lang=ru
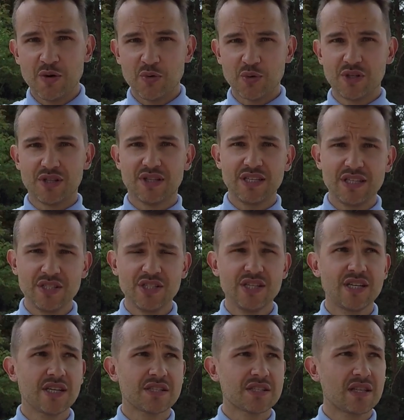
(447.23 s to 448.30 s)
вот эта
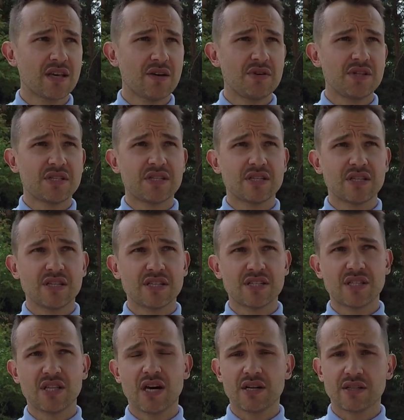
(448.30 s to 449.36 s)
идея оставить э,
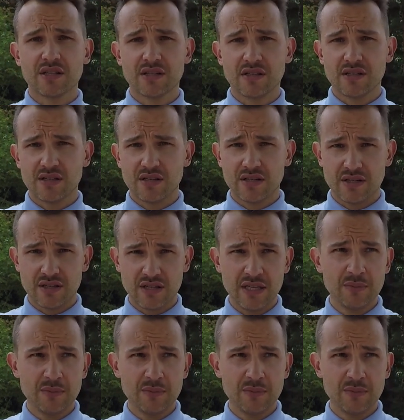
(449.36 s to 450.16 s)
старт э,